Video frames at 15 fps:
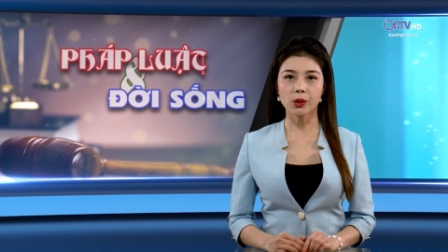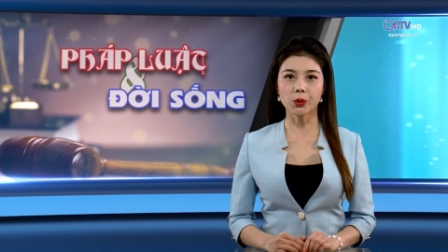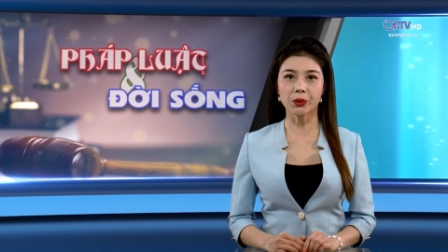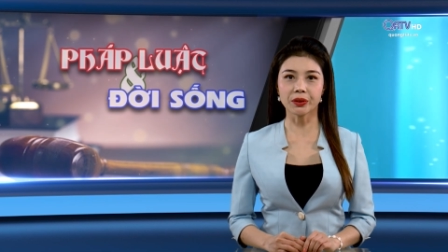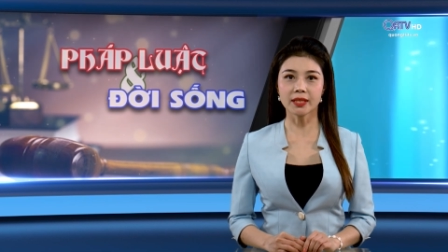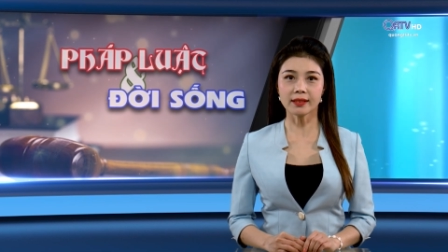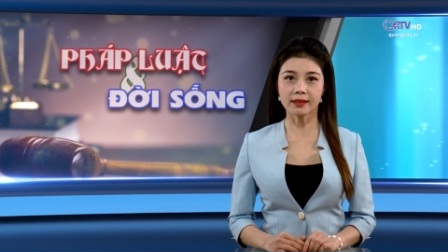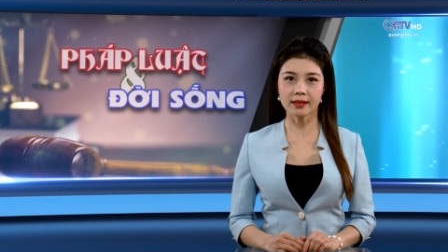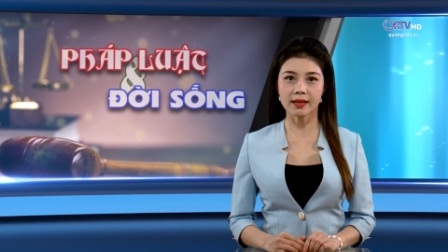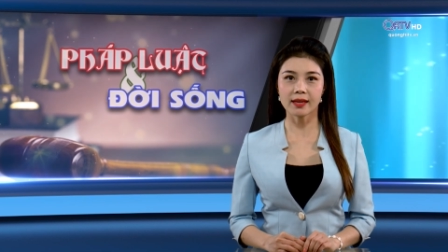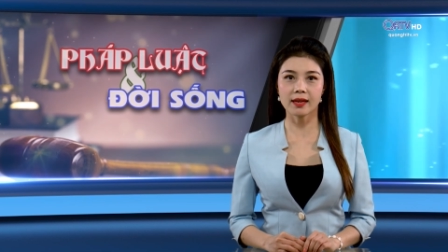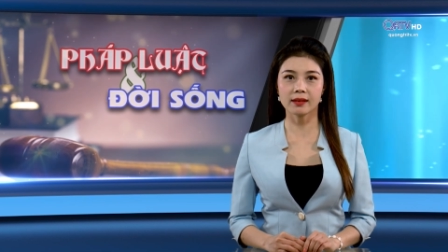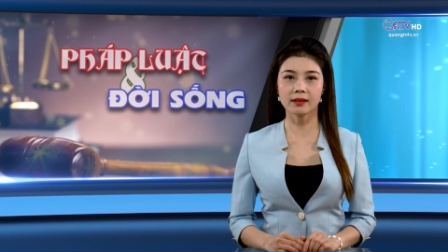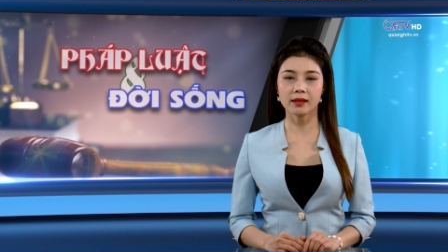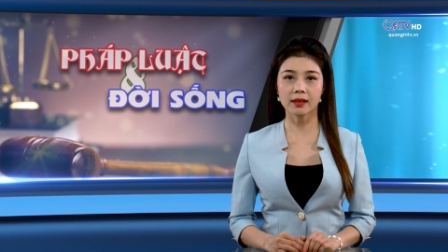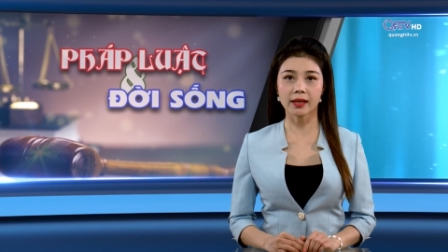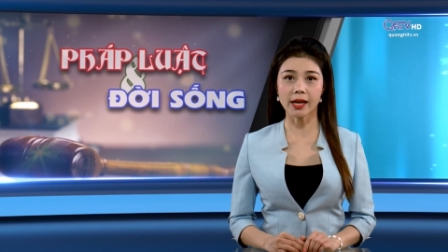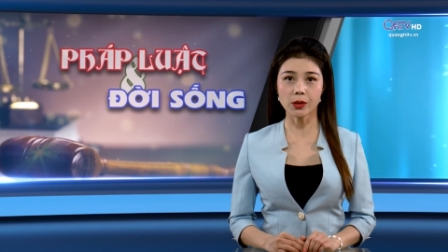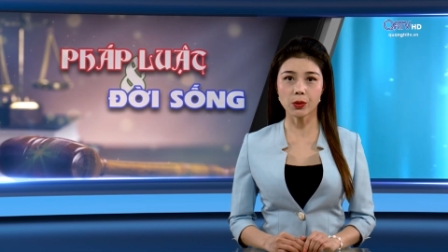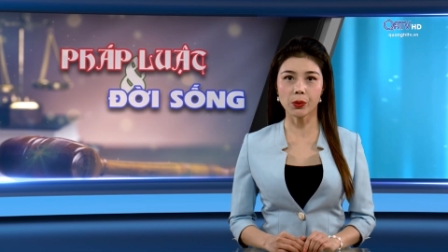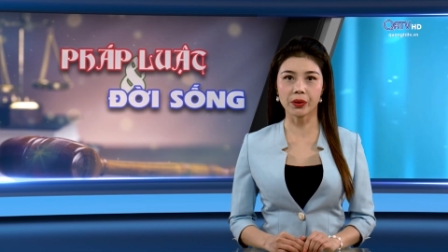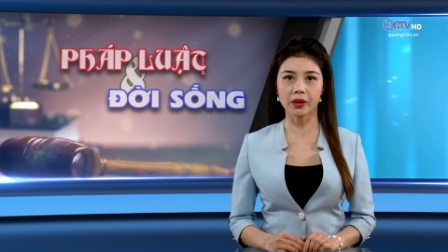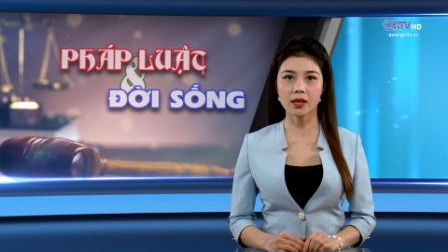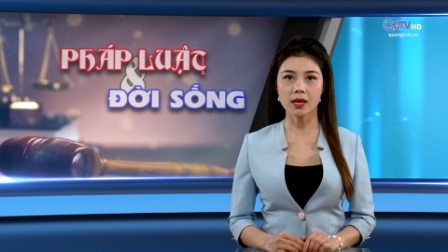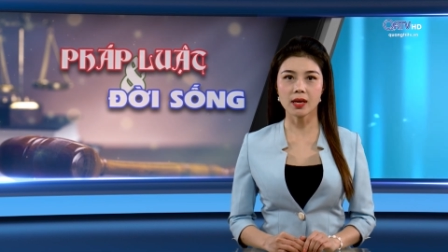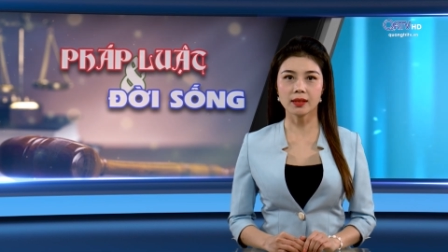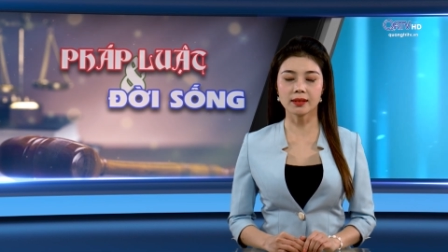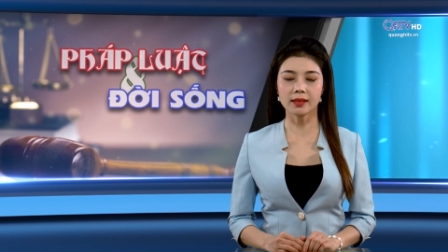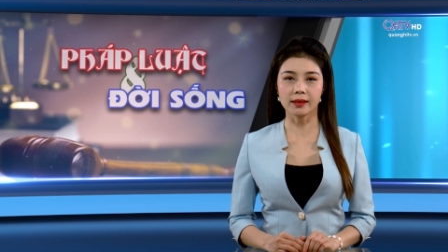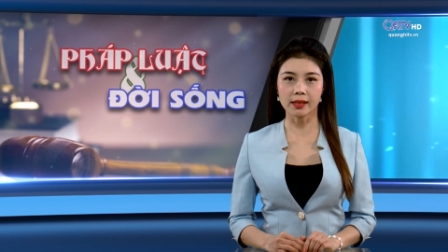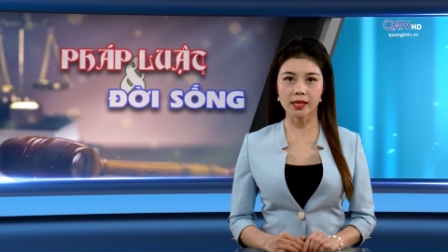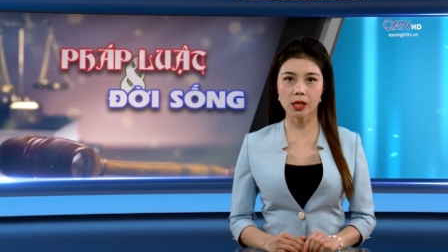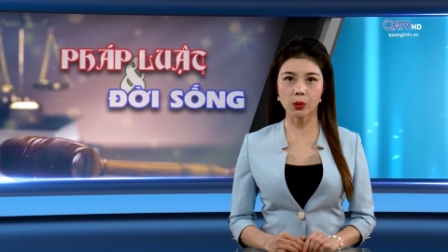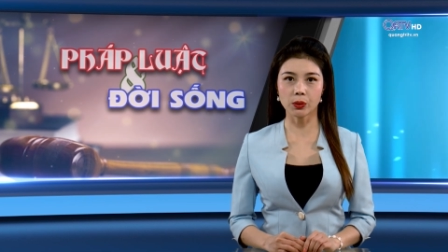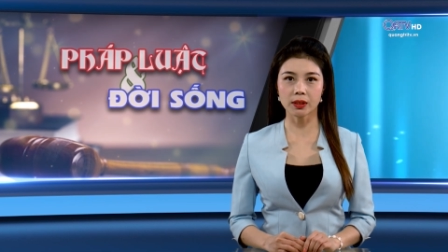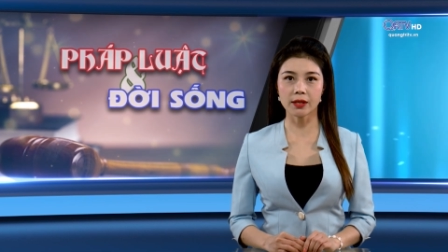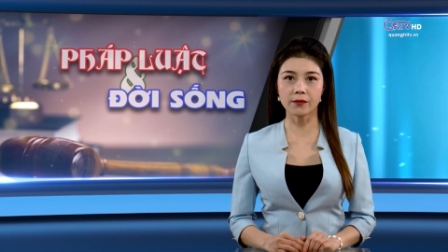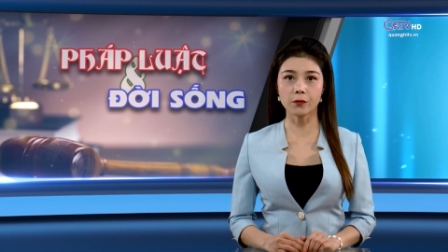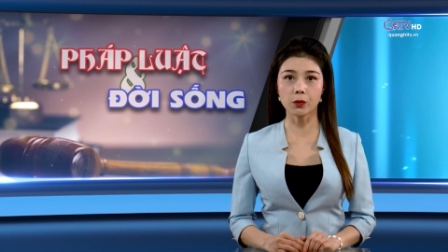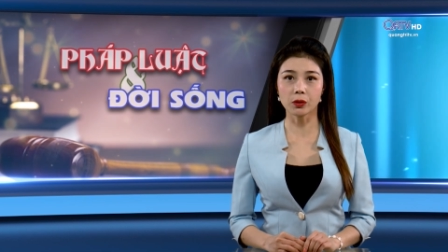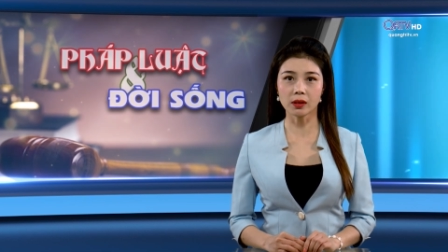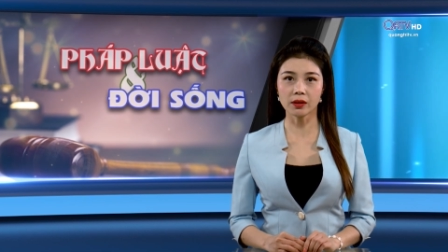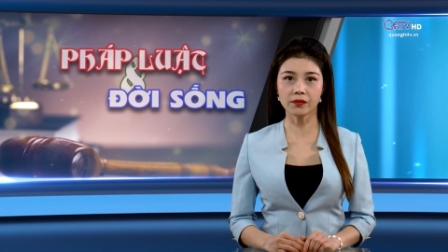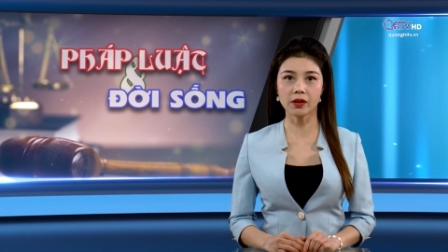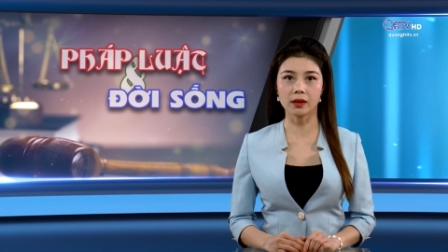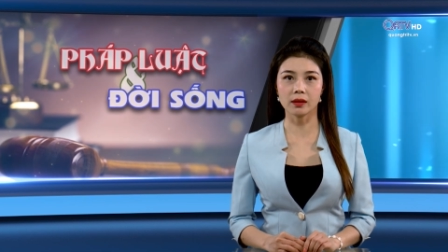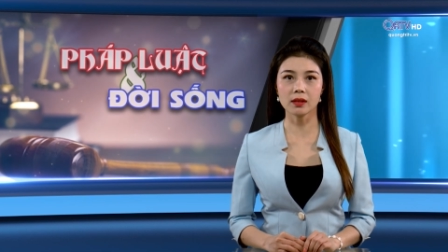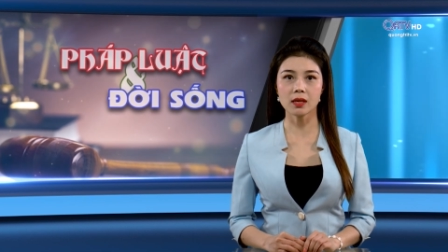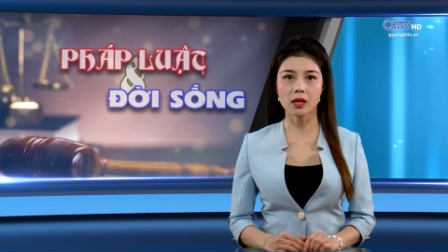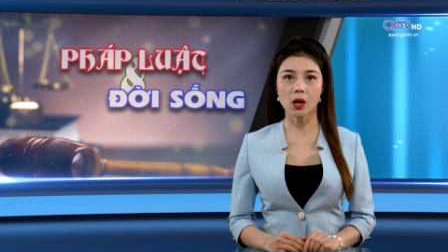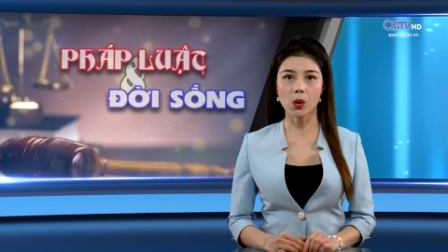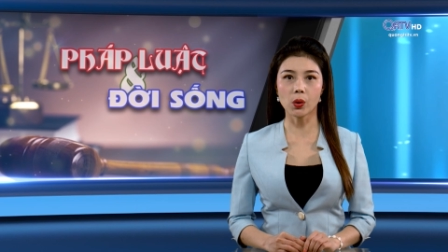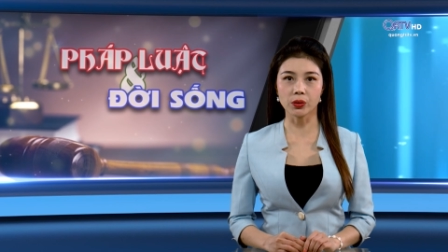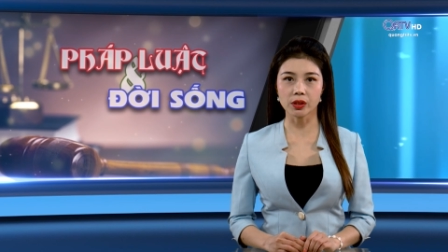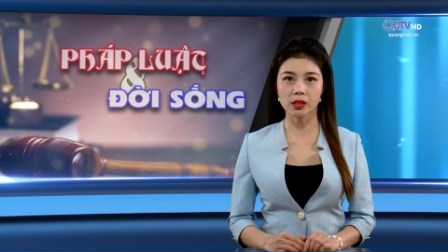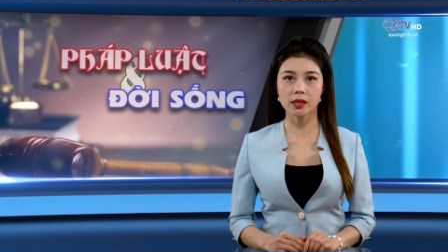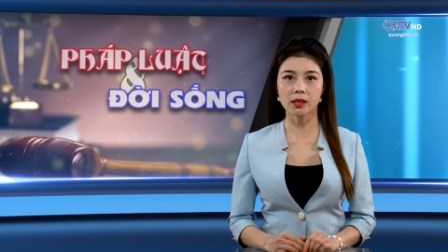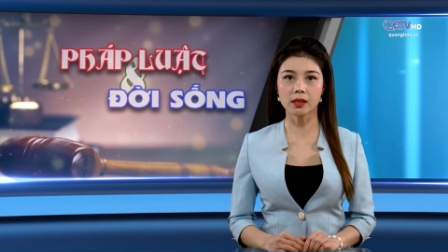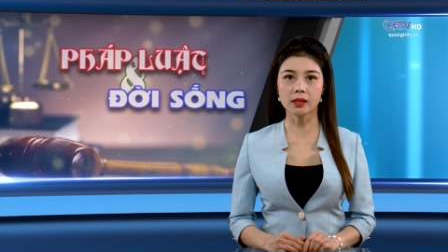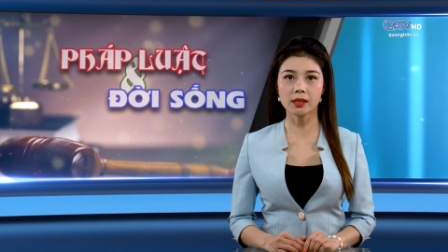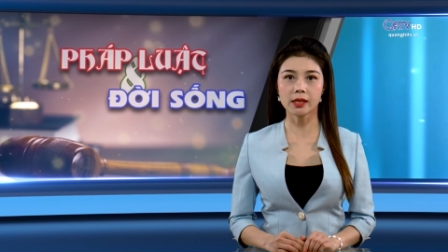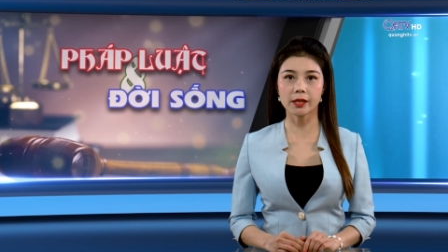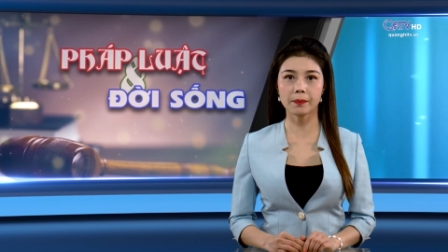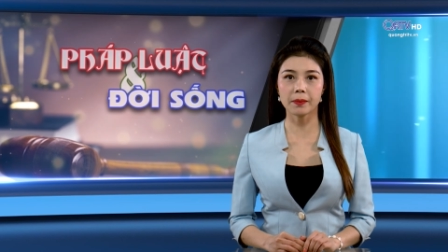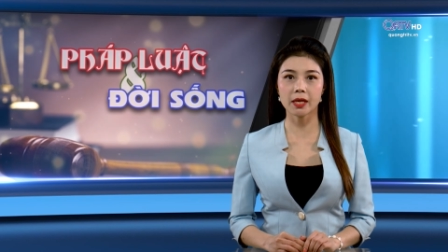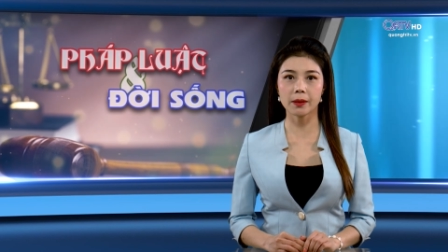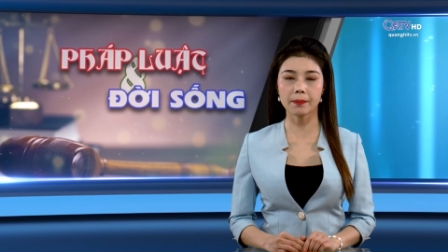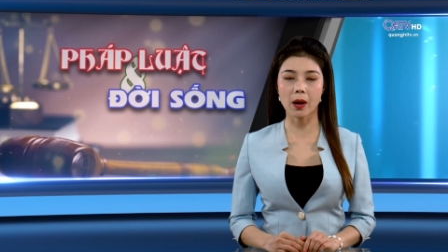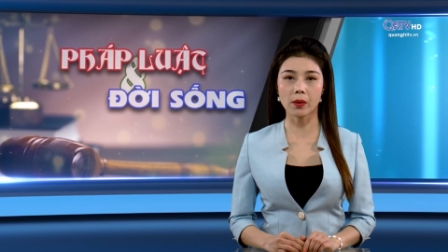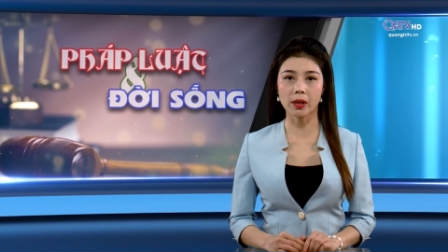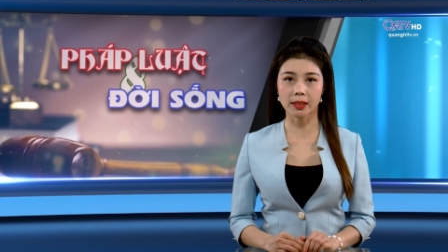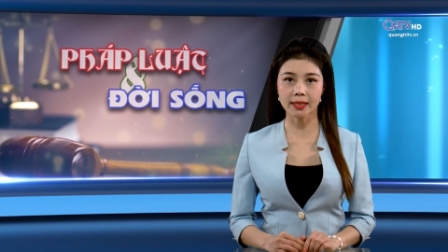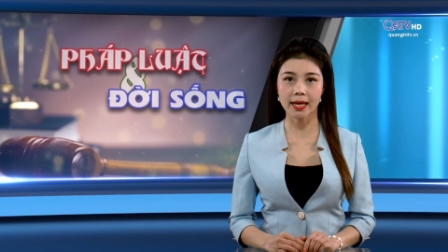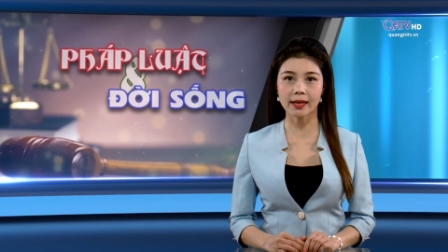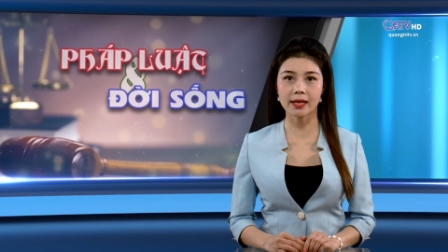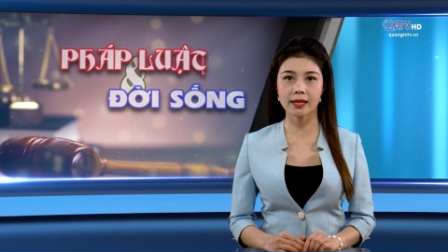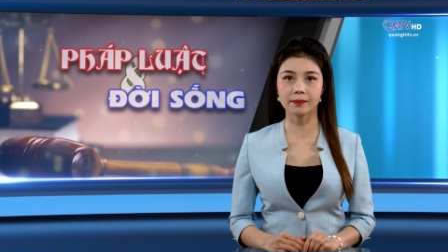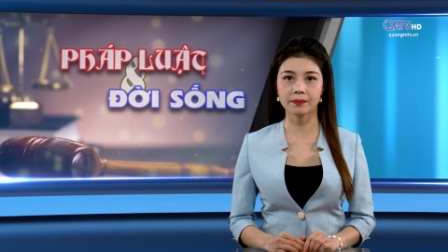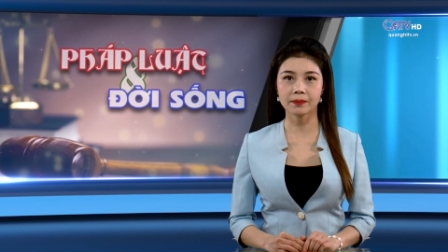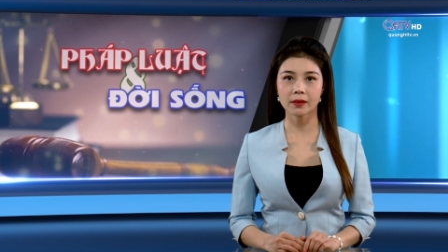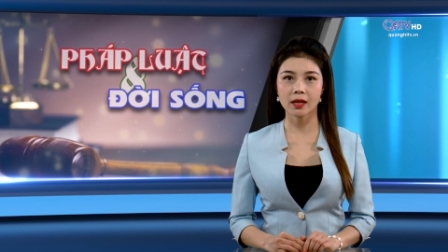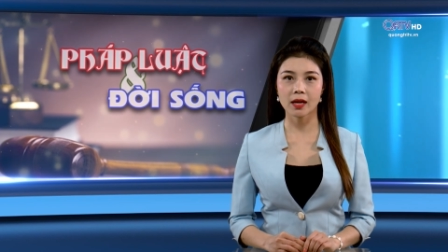tổ chức thực hiện, kết nối, giới thiệu dịch vụ tư vấn, hỗ trợ người bị bạo lực gia đình,